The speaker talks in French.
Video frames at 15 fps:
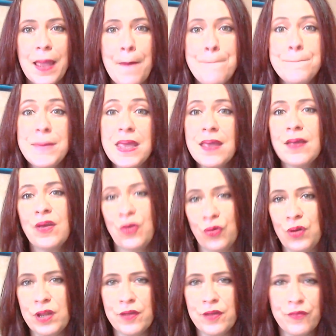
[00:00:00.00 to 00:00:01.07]
mais que
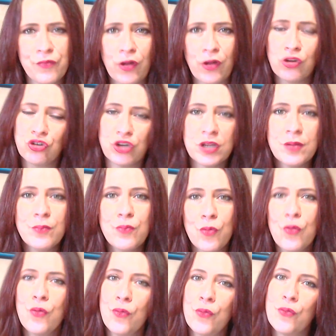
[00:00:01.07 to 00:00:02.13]
les frangins
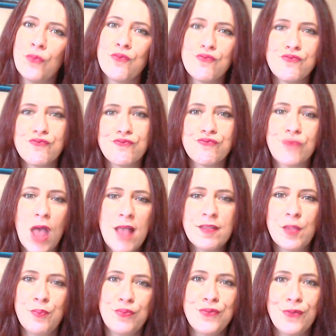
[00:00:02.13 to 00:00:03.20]
m'ont euh,
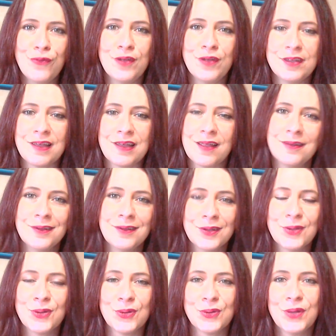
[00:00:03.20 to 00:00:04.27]
assez plu, on va dire.
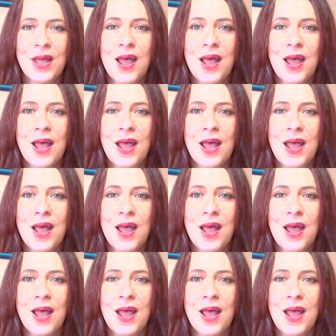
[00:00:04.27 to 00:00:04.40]
Hein, euh.